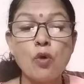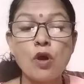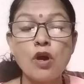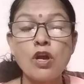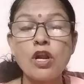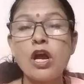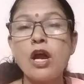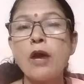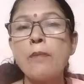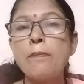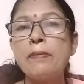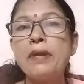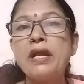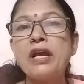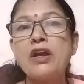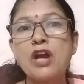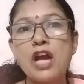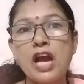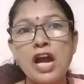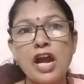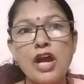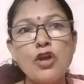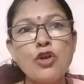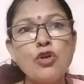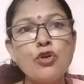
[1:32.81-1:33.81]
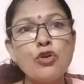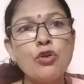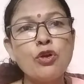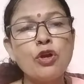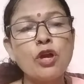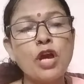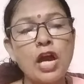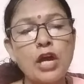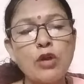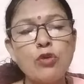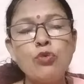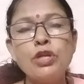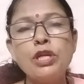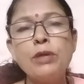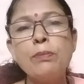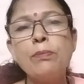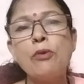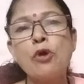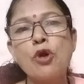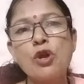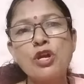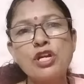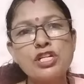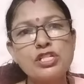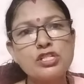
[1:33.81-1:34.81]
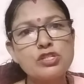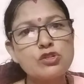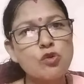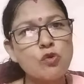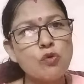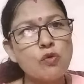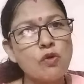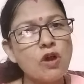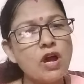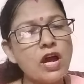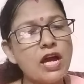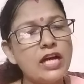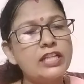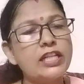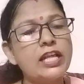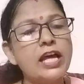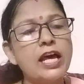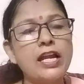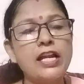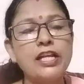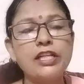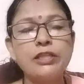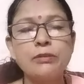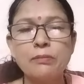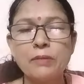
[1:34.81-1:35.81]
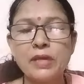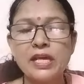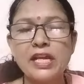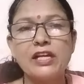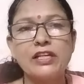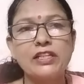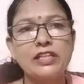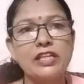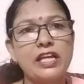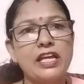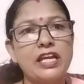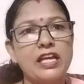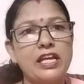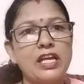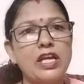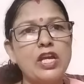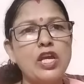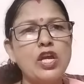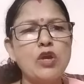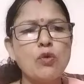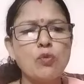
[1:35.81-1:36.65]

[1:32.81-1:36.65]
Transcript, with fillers: और अपने कानूनी पॉइंट्स को वो अदालत में रखते हैं